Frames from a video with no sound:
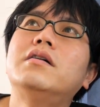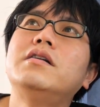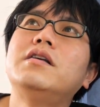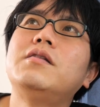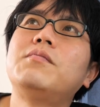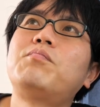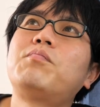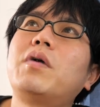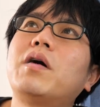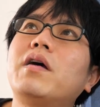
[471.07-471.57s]

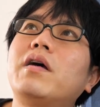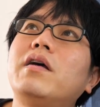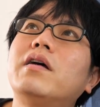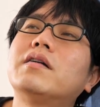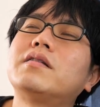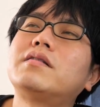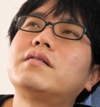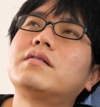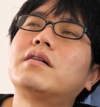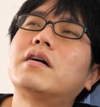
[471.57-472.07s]
いっぱい部
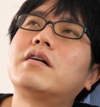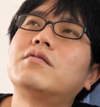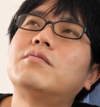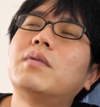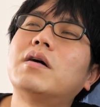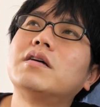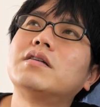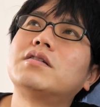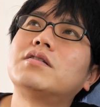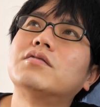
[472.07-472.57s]
屋数がある
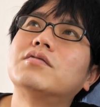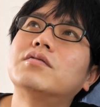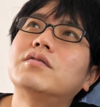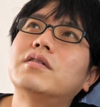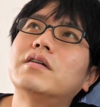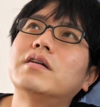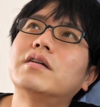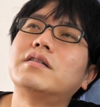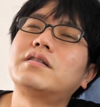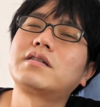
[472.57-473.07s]
マンション
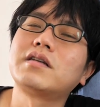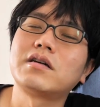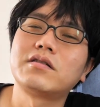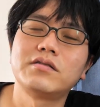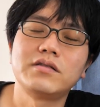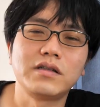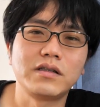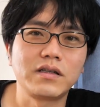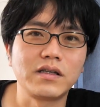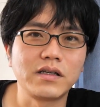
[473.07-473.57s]
で近
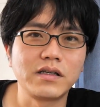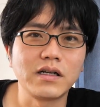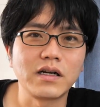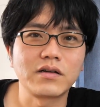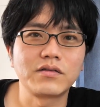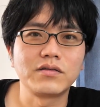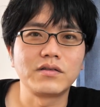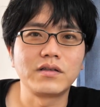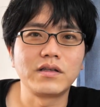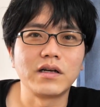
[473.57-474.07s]
くに行って
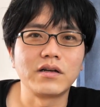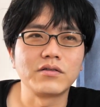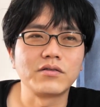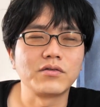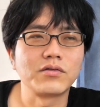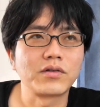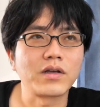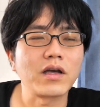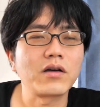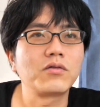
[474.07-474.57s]
開くってやる
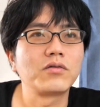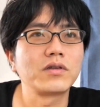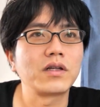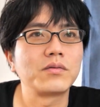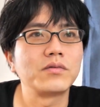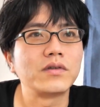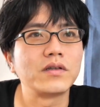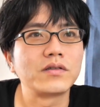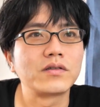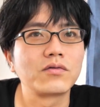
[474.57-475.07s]
と結構
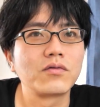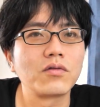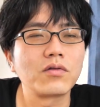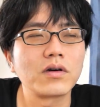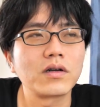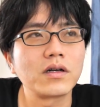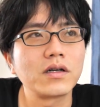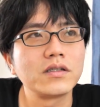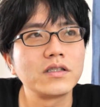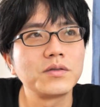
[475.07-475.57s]
多分ねそこ
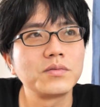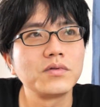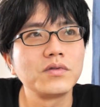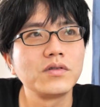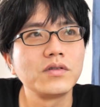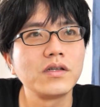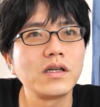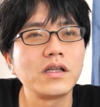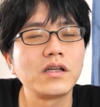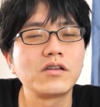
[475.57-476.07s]
から自分
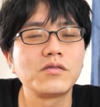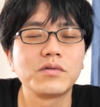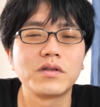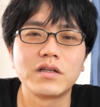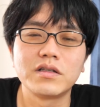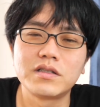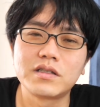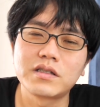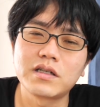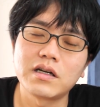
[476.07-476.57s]
の家に行くま
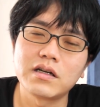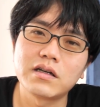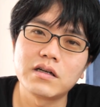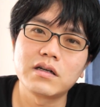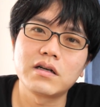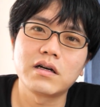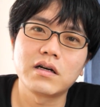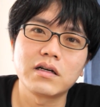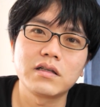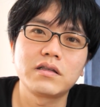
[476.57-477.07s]
で時間
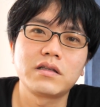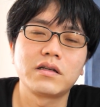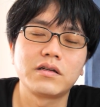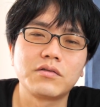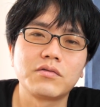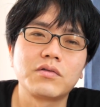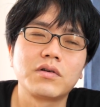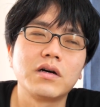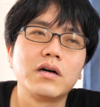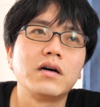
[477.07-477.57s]
がかかったり
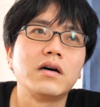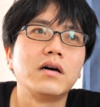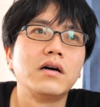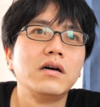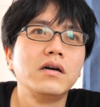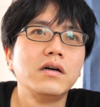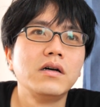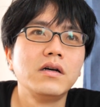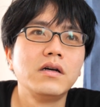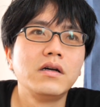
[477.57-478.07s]
とか
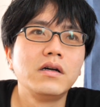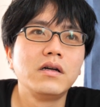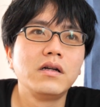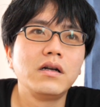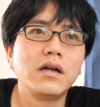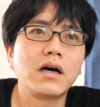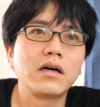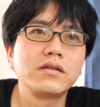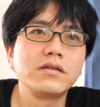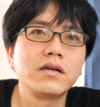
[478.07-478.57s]

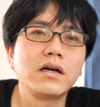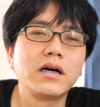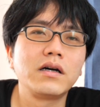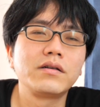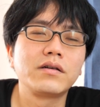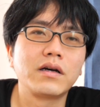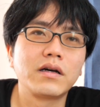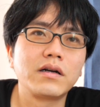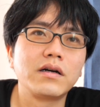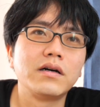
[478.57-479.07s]
ラグがあ
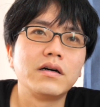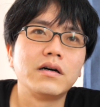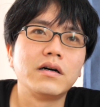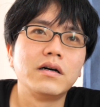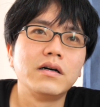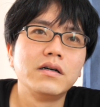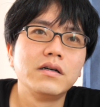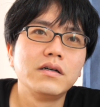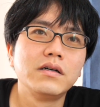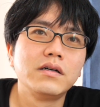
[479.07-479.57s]
るか
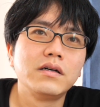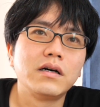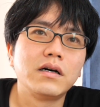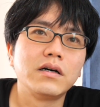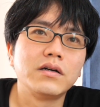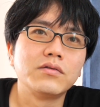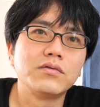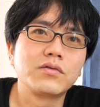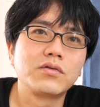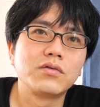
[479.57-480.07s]
ら
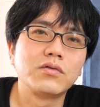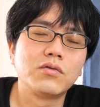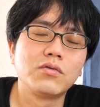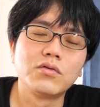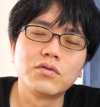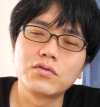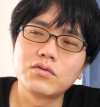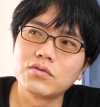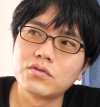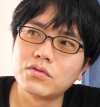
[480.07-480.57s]
あのこの
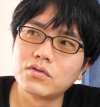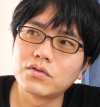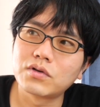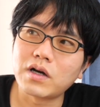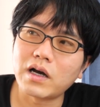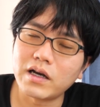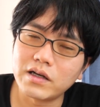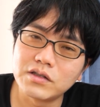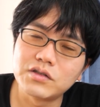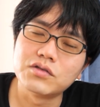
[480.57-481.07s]
応答
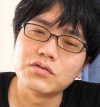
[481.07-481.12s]
解